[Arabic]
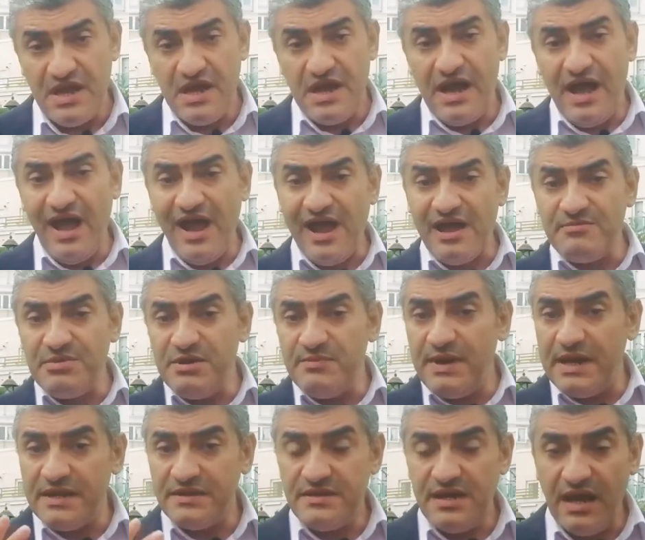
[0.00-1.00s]
حاجه
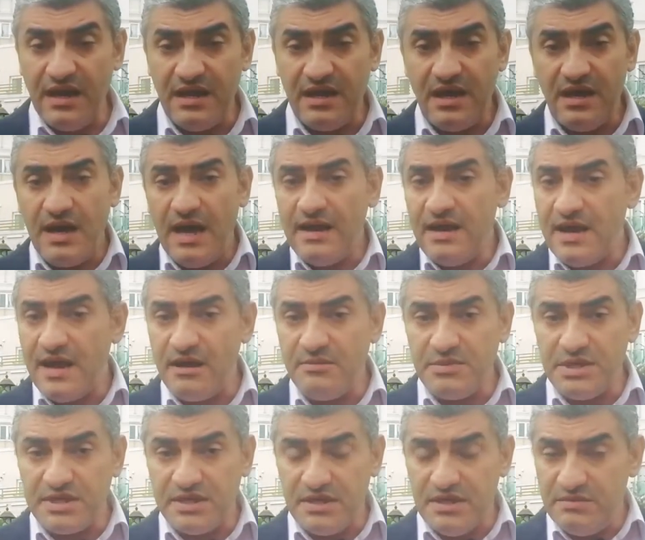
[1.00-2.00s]
بالبلدي انا انا
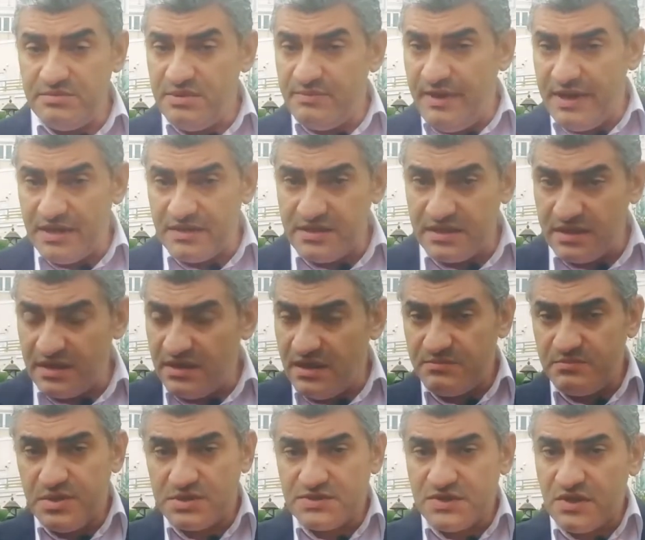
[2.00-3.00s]
هعمل كده بالبلدي
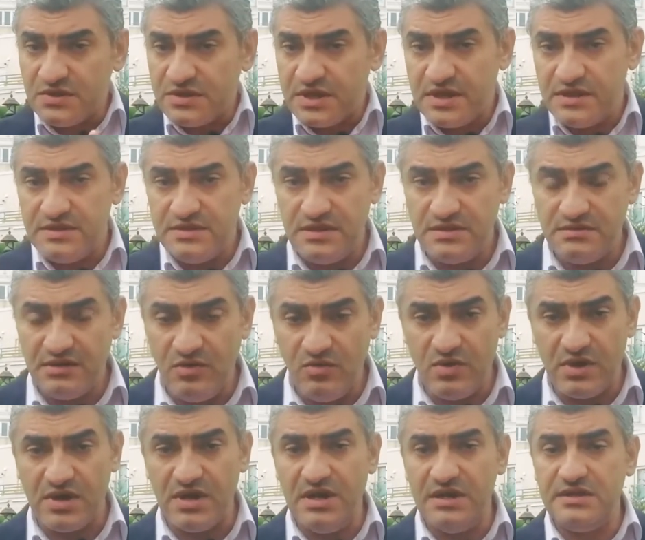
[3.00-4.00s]
كده ببساطه جدا
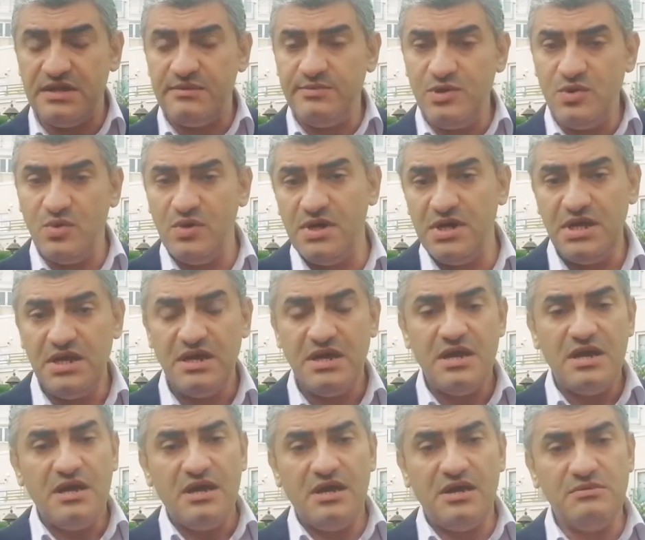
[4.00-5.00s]
هو الراجل ده بيقول لي
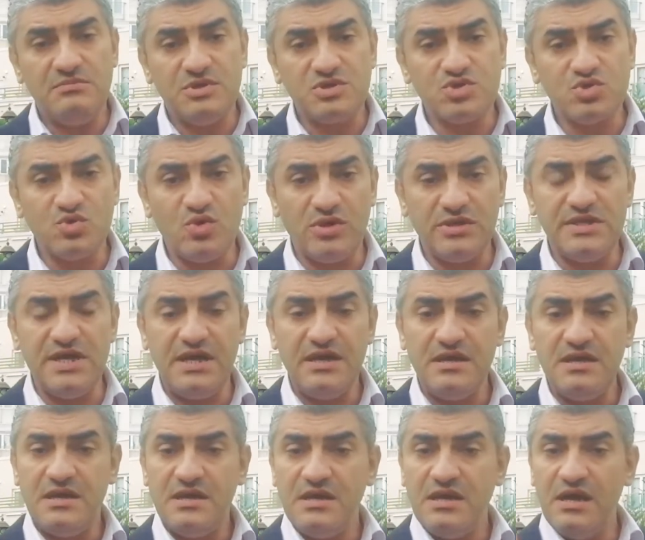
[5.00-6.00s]
المشروع ده
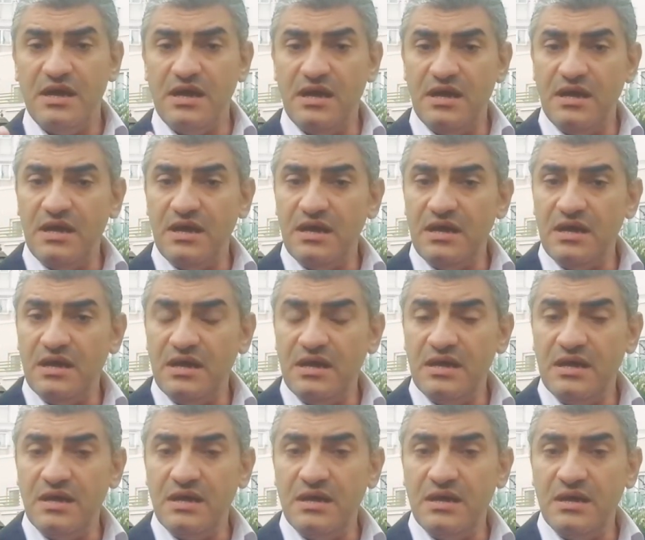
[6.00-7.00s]

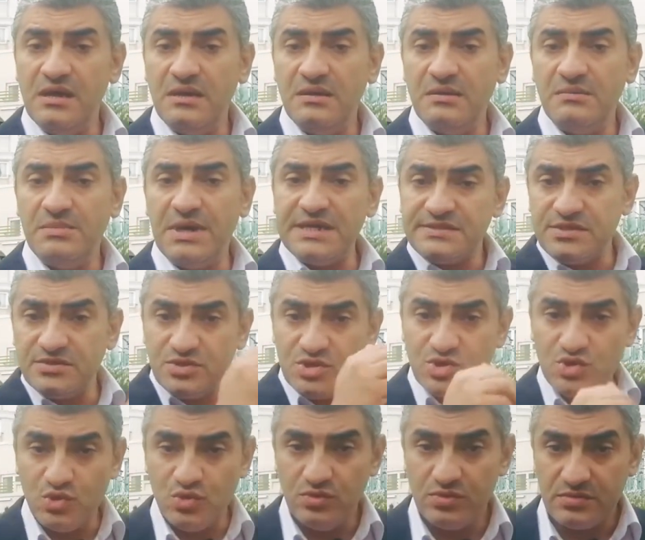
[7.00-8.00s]
آه بعد ست
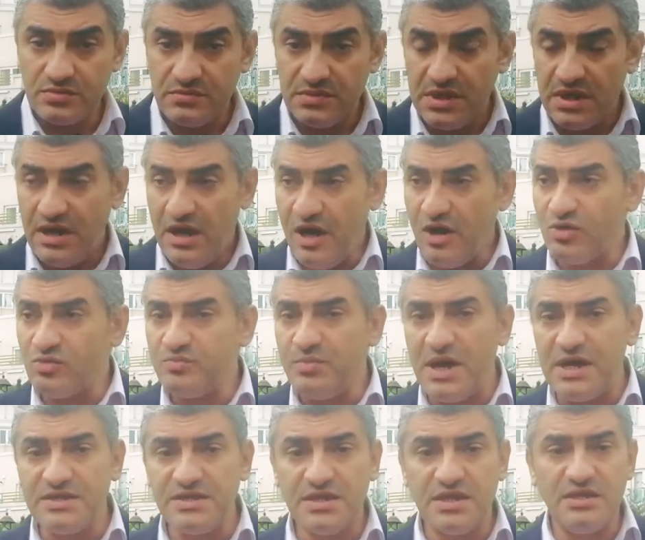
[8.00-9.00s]
شهور هاخد
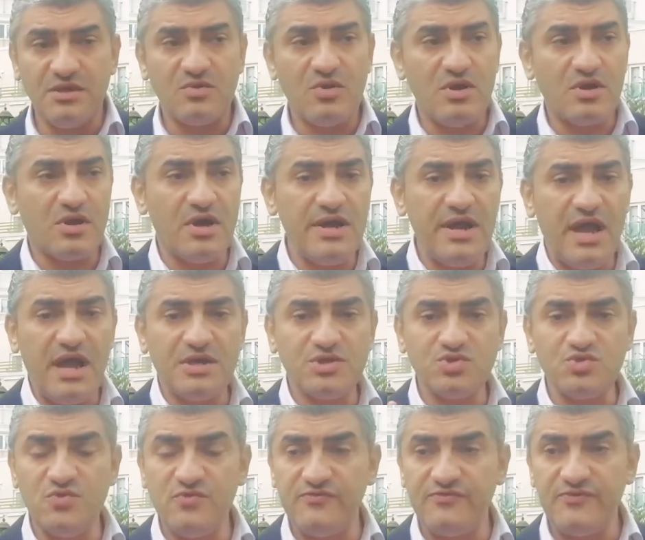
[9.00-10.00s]
بعض كده اروح رايح
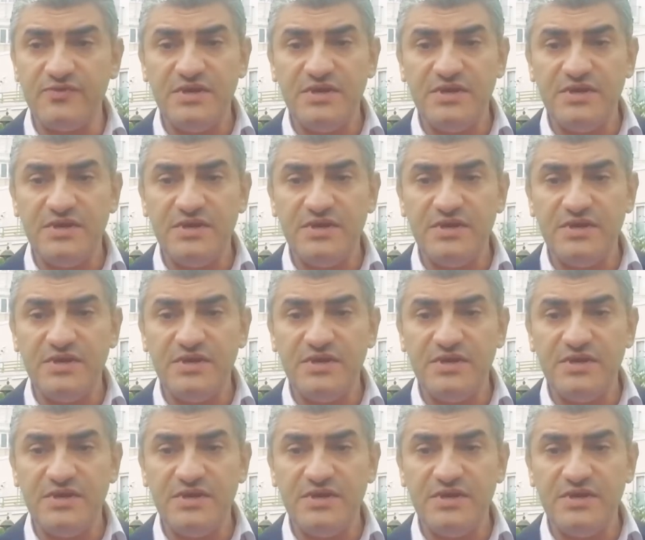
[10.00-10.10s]
اشوف